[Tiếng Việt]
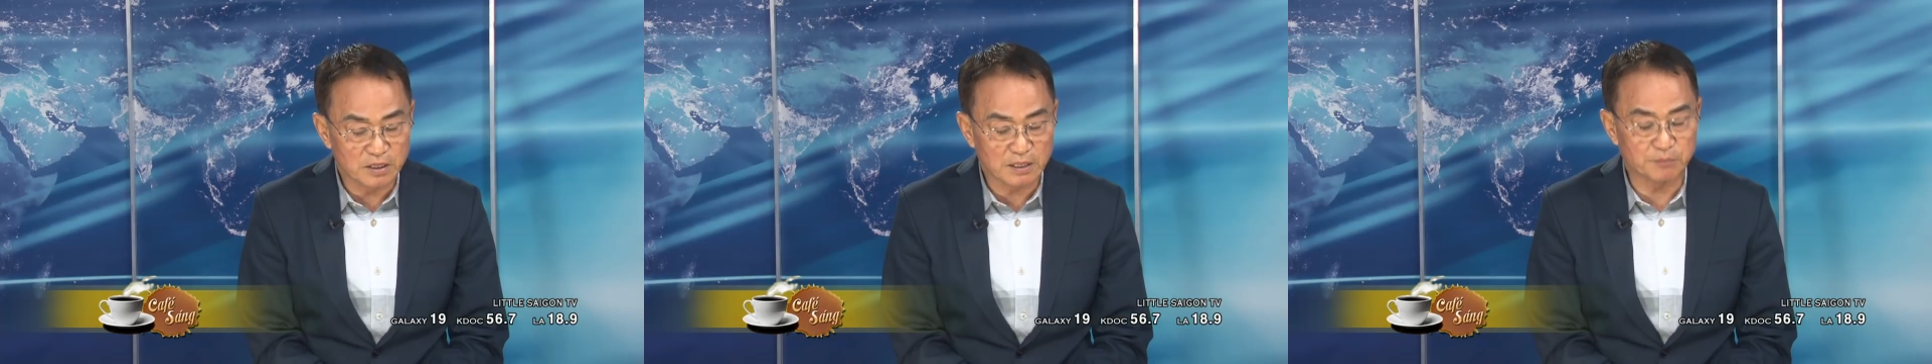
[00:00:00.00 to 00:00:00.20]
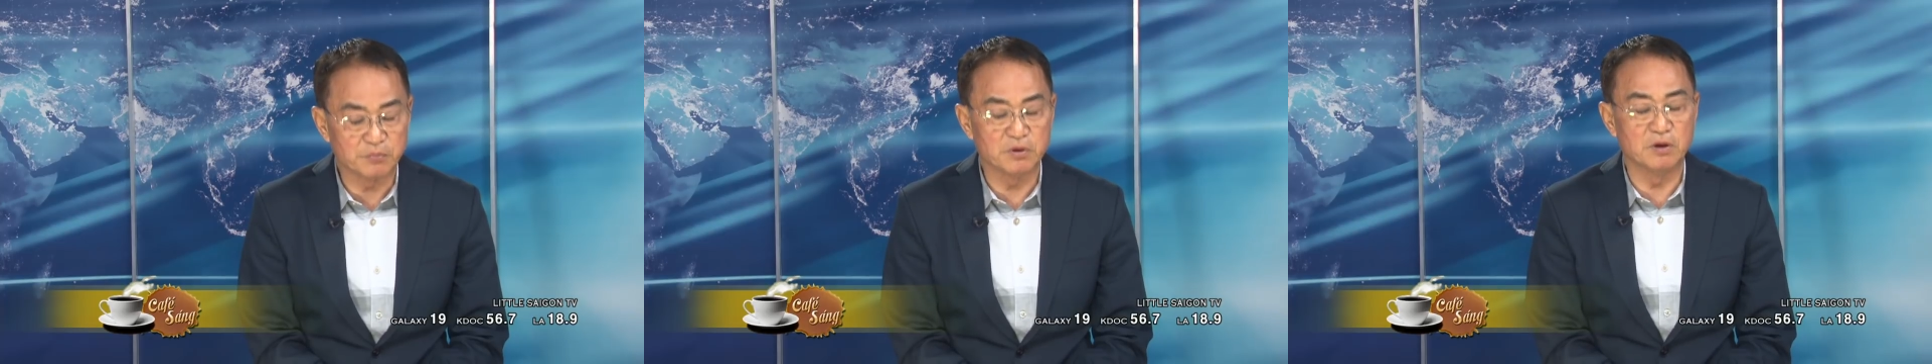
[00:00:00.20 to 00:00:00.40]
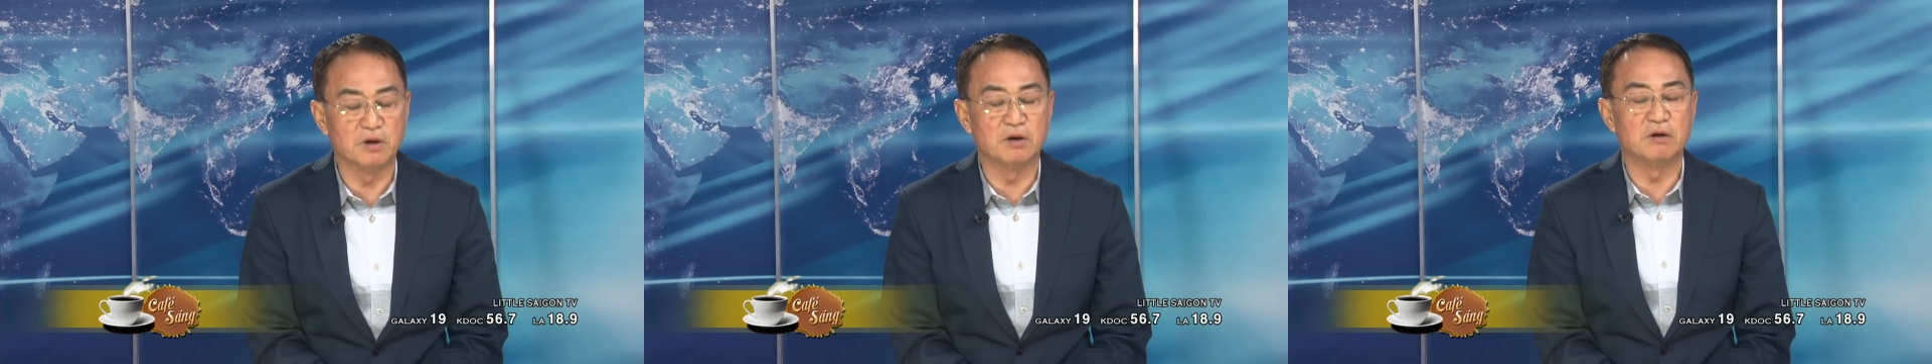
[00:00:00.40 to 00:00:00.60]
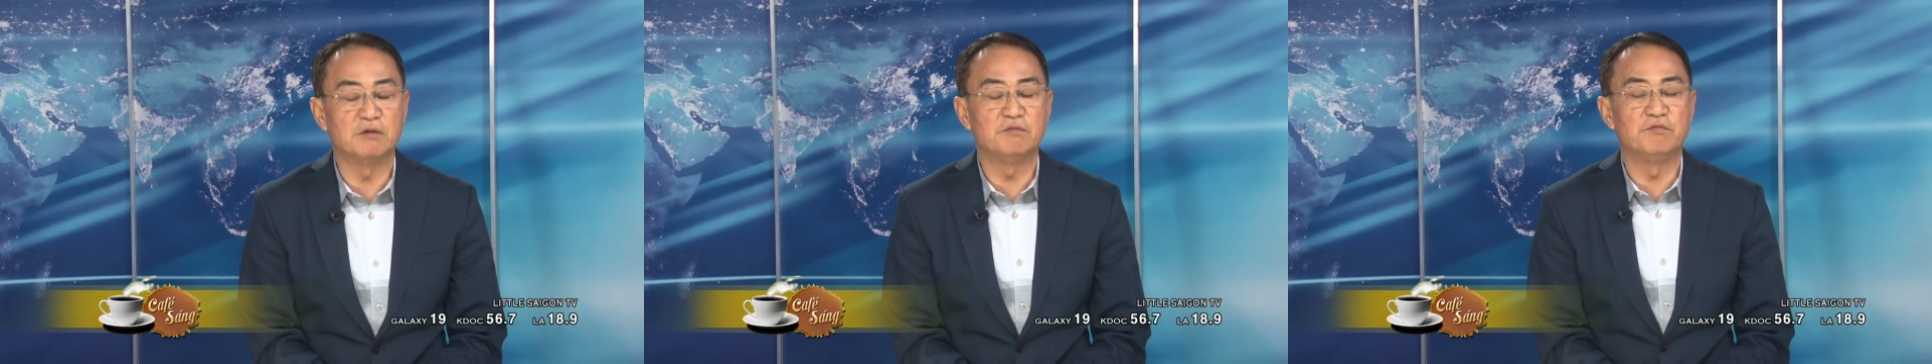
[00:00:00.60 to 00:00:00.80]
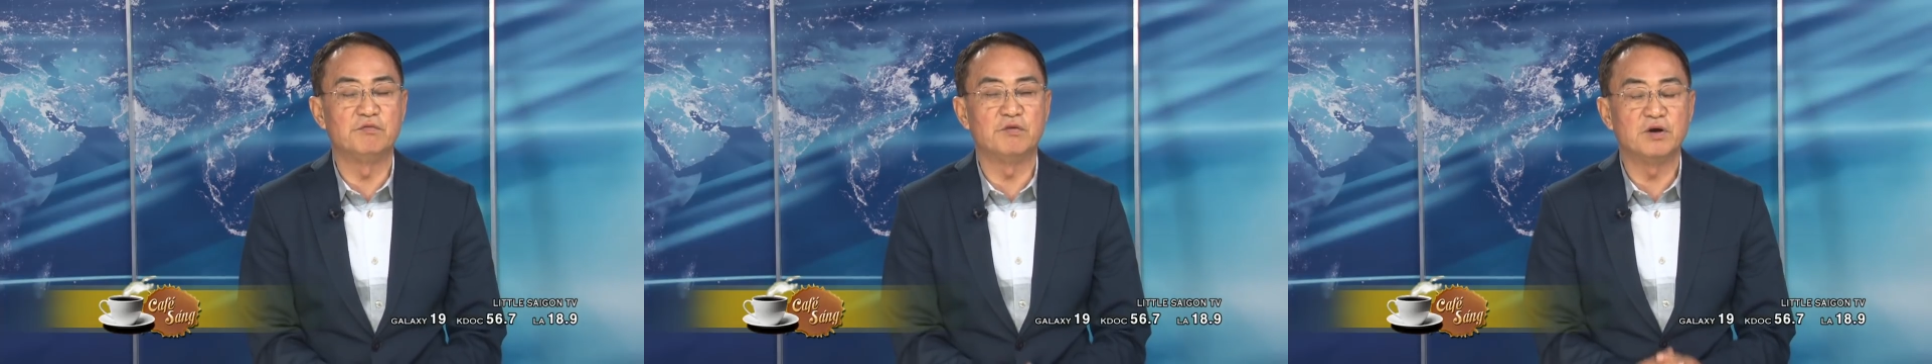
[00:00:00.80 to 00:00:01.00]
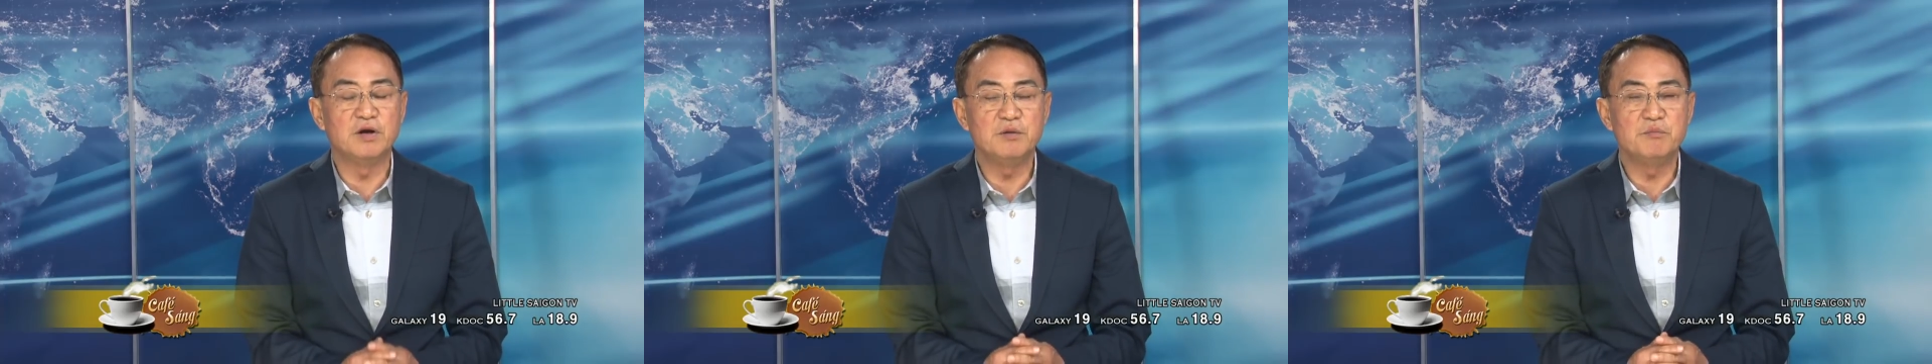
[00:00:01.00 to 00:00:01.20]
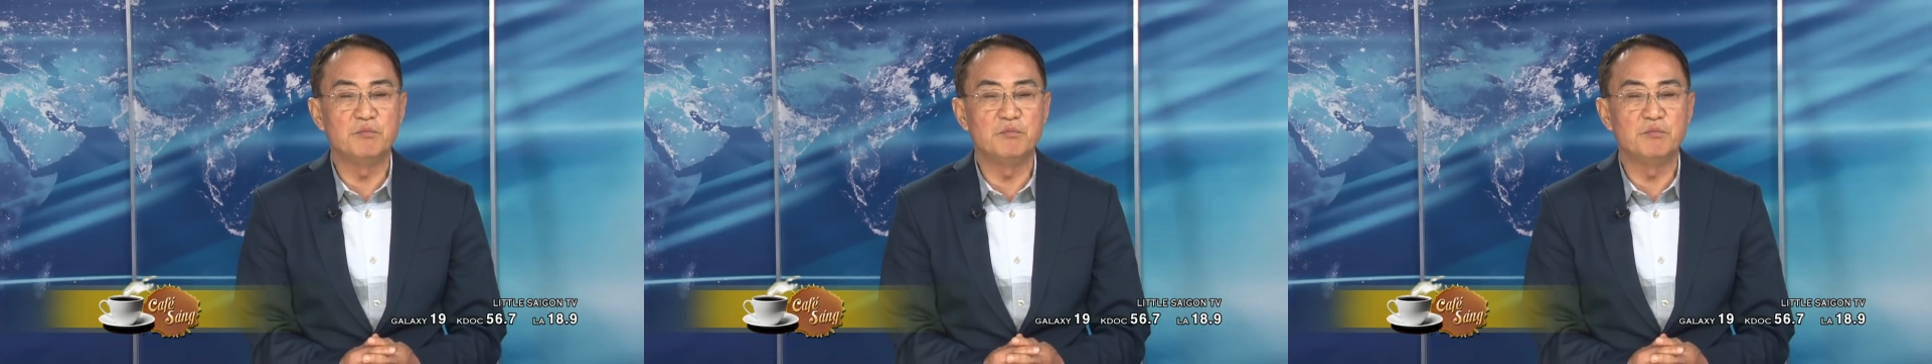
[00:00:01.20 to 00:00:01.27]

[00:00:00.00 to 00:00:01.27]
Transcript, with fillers: gặp gỡ với